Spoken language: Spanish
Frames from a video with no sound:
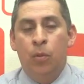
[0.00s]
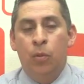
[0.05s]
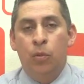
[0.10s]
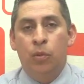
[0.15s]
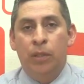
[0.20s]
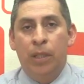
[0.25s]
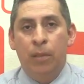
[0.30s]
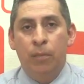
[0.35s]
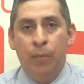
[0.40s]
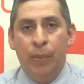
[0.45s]

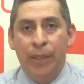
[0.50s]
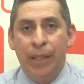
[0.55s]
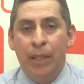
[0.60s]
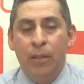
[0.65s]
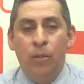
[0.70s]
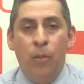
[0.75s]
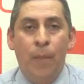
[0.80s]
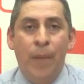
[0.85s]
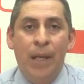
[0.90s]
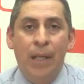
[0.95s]
usted pueda
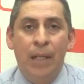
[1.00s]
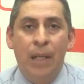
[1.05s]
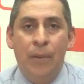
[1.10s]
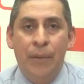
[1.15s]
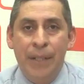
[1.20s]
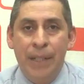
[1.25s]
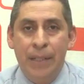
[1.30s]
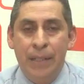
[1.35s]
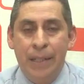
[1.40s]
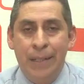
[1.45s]
tomarla
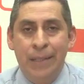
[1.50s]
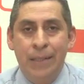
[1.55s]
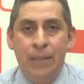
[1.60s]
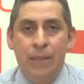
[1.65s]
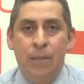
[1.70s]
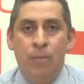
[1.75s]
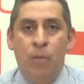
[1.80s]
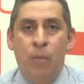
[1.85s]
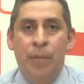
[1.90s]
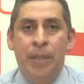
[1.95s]
ahorita en
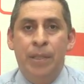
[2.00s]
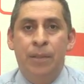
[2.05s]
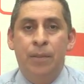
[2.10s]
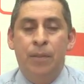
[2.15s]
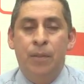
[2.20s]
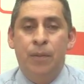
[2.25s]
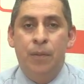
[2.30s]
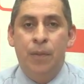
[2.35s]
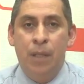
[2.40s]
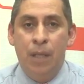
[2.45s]
este
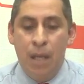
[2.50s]
momento,